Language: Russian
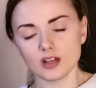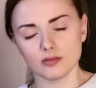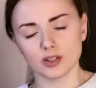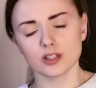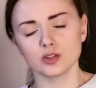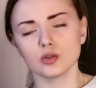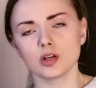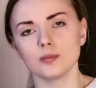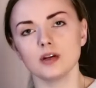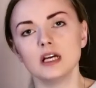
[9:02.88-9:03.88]

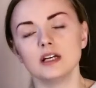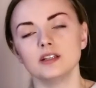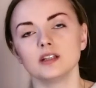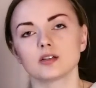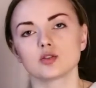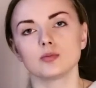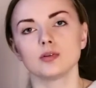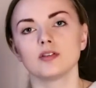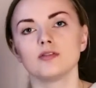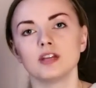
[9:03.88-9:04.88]
волонтерами, нет
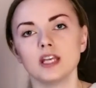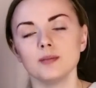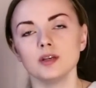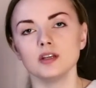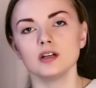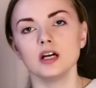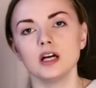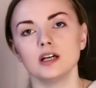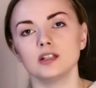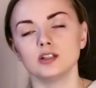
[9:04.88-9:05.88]
особого времени,
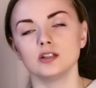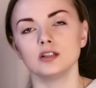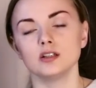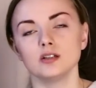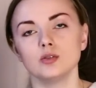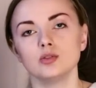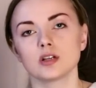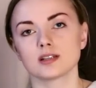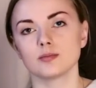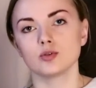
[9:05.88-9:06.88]
эти люди
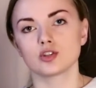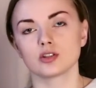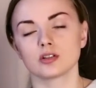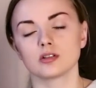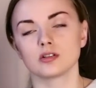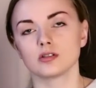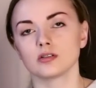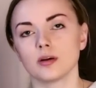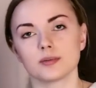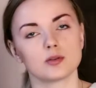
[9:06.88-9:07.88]

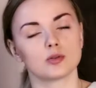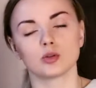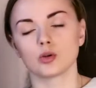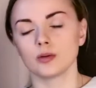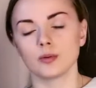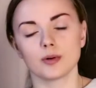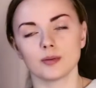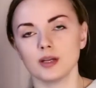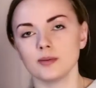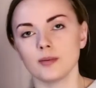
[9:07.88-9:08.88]
озабочены абсолютно другими
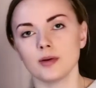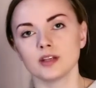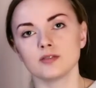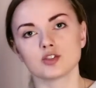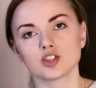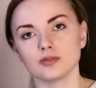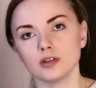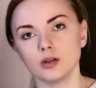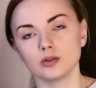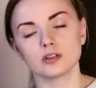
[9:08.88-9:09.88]
проблемами, они
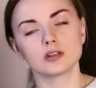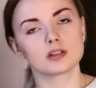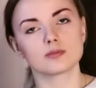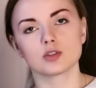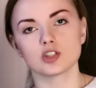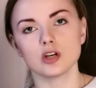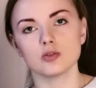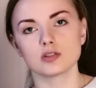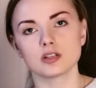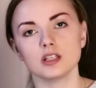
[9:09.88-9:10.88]
выживают, они
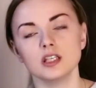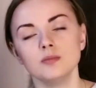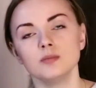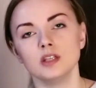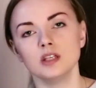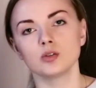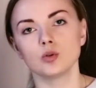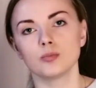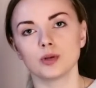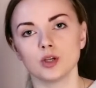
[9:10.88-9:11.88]
размножаются, им не
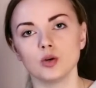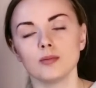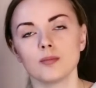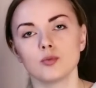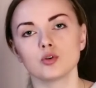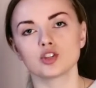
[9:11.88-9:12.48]
до приема по